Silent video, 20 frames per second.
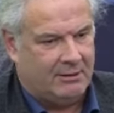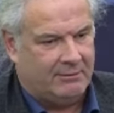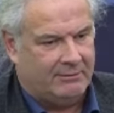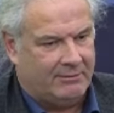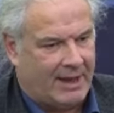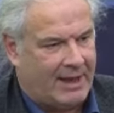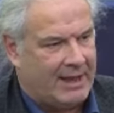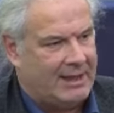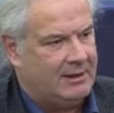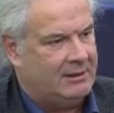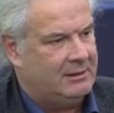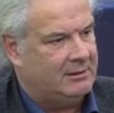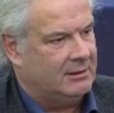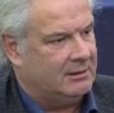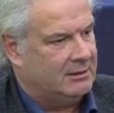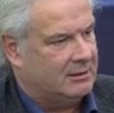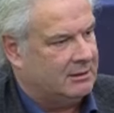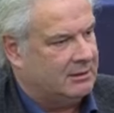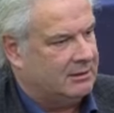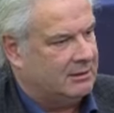weil
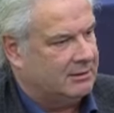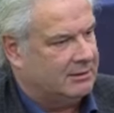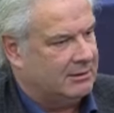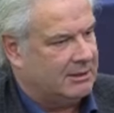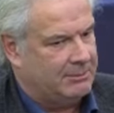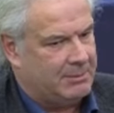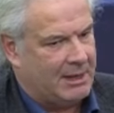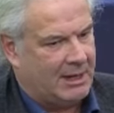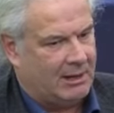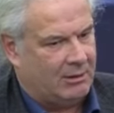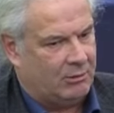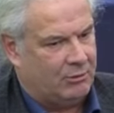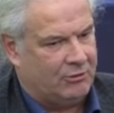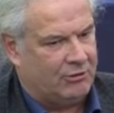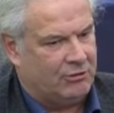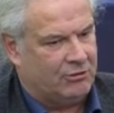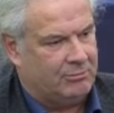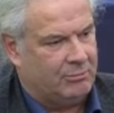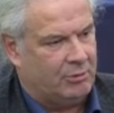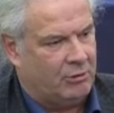äh, die
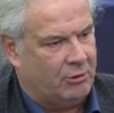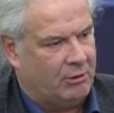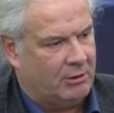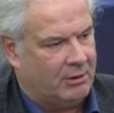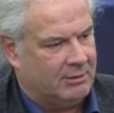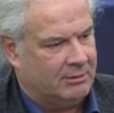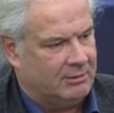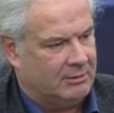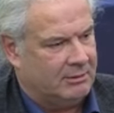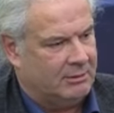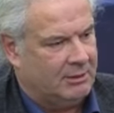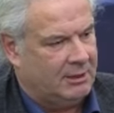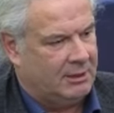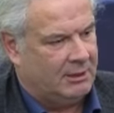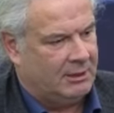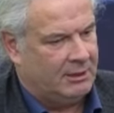belarussischen Behörden